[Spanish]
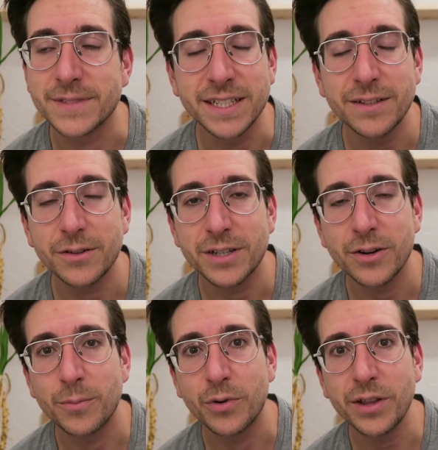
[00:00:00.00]
Sí, no sé,
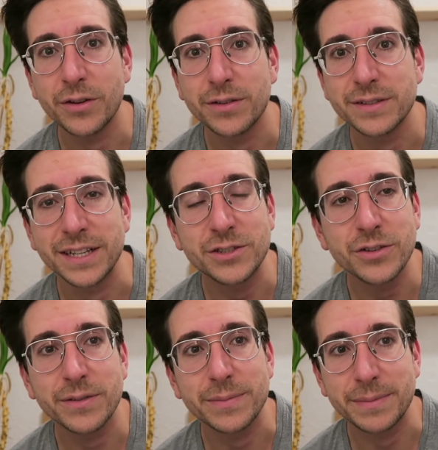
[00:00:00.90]
no puedo. De
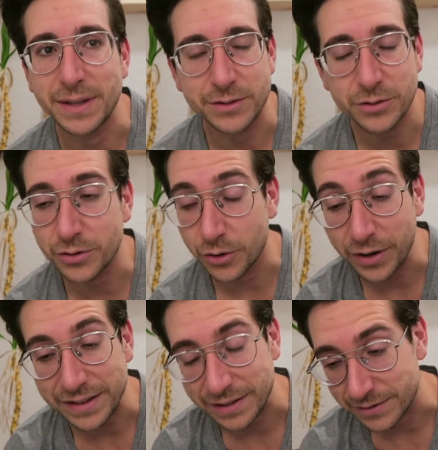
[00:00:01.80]
hecho, de hecho yo
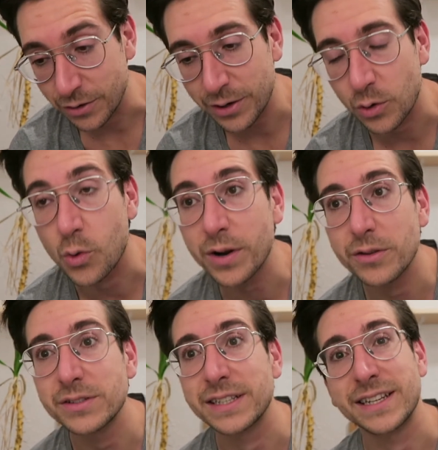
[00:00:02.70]
creo que tengo
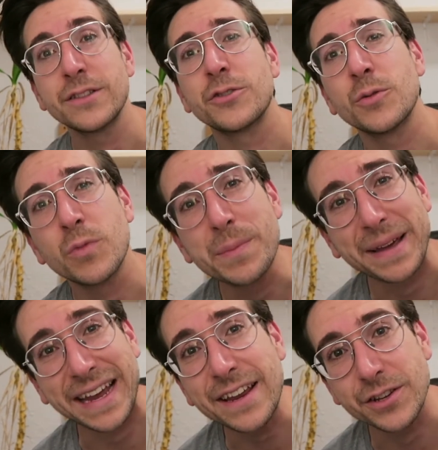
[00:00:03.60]
recuerdos de siendo yo muy
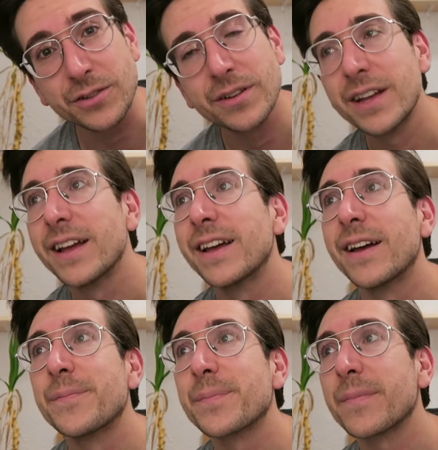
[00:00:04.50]
pequeño
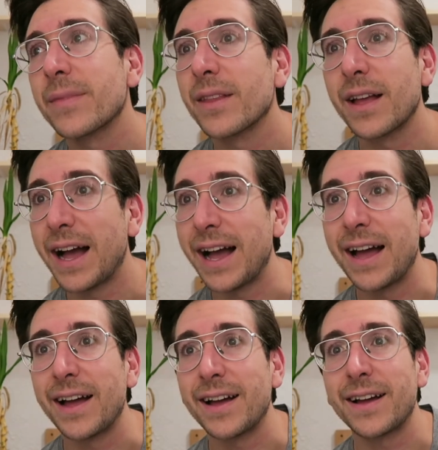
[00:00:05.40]

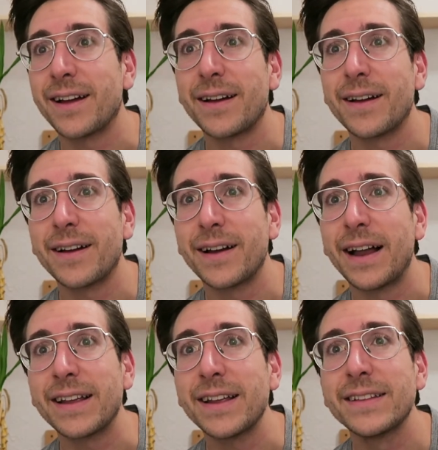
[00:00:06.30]
a
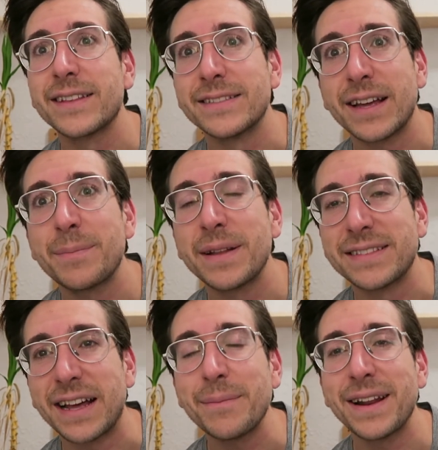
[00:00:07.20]
alguien intentar
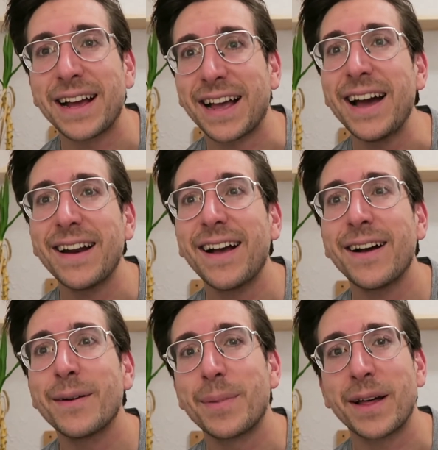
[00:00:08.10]
pintarme la
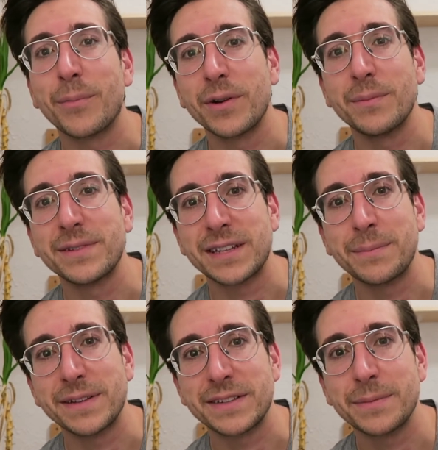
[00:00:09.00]
cara para ponerme,
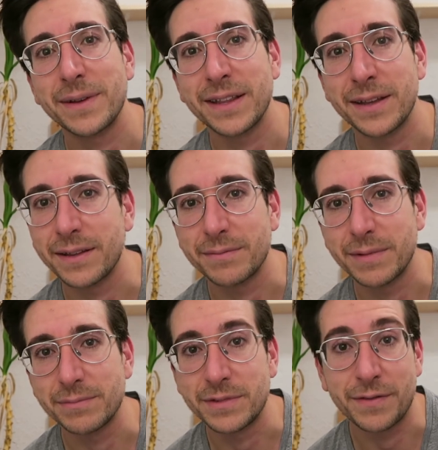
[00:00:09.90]
vestirme, de,
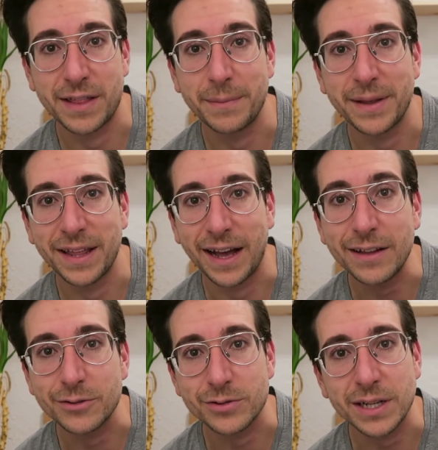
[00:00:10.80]
disfrazarme de
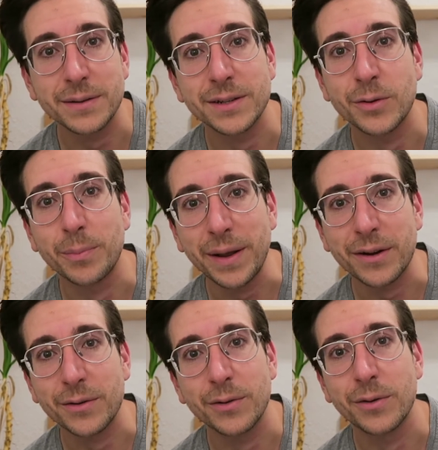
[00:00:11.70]
gato, ¿sabes? O
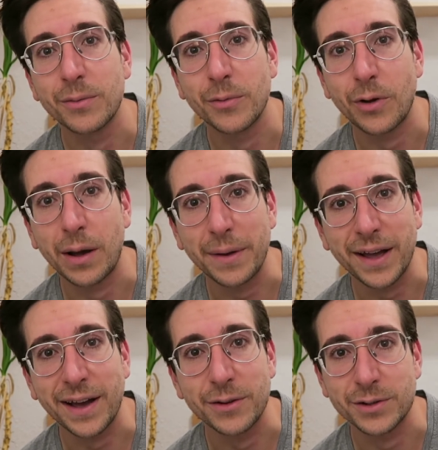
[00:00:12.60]
perro,
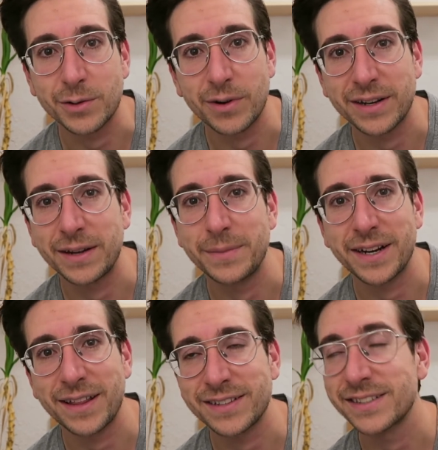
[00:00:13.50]
abeja, yo qué sé, cualquier
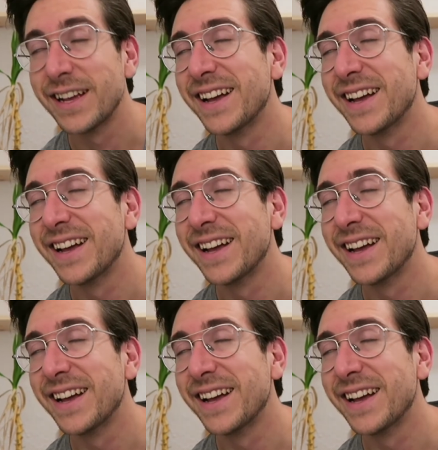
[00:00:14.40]
mierda de esas.